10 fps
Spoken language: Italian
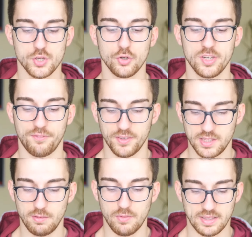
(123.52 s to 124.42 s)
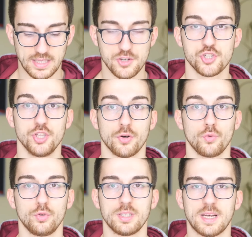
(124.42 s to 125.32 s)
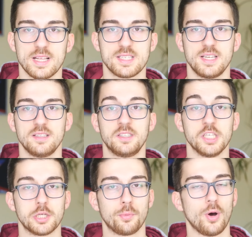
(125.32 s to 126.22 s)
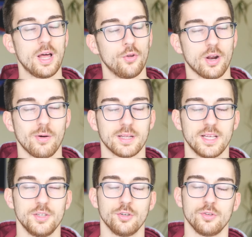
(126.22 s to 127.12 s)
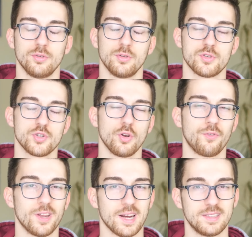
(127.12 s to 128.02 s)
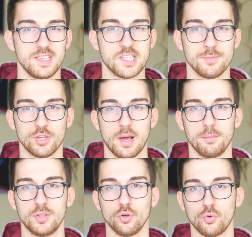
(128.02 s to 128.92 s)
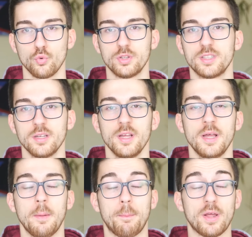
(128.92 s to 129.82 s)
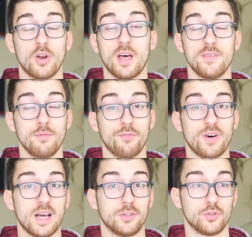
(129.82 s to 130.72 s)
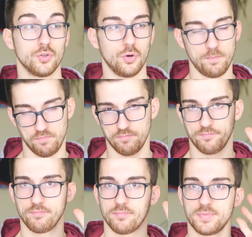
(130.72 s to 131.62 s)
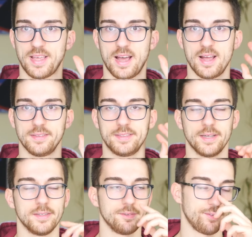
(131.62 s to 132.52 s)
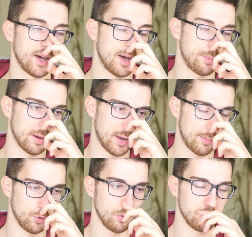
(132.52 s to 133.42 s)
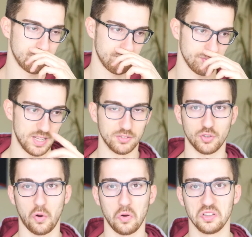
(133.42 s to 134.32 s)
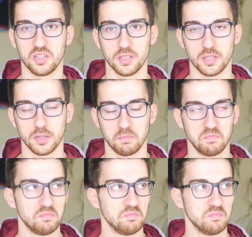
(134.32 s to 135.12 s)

sono gli effettivi vantaggi del root? Grazie in anticipo. Allora, guarda, io non, non, sono ferratissimo in ambito root, però l'avevo fatto tanti anni fa, parliamo di Android, eh,